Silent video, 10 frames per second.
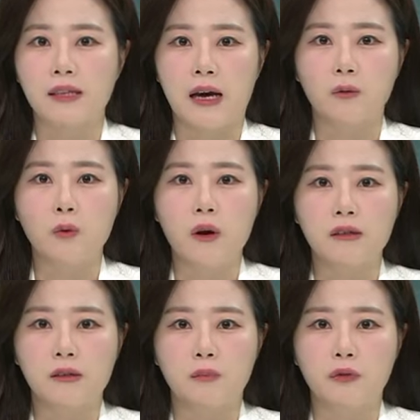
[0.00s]
자동화
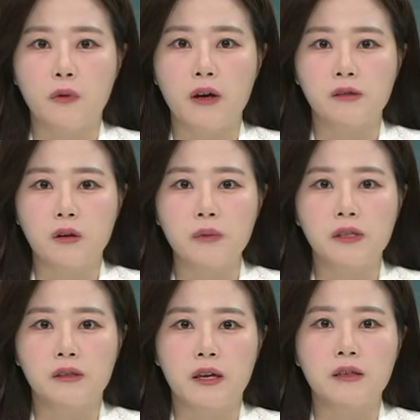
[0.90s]
제품과
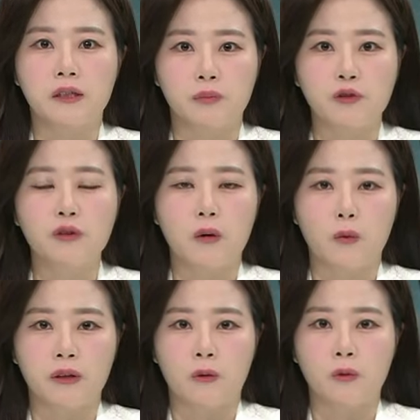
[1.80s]
서비스에 집중하고
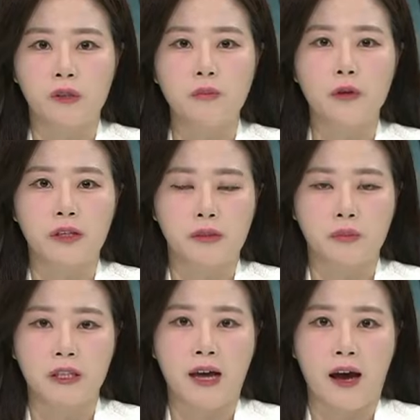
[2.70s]
있다고
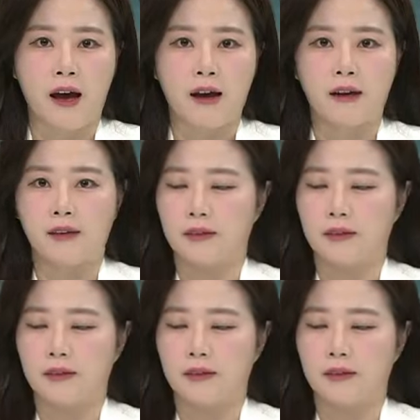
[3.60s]
설명했습니다. 뭐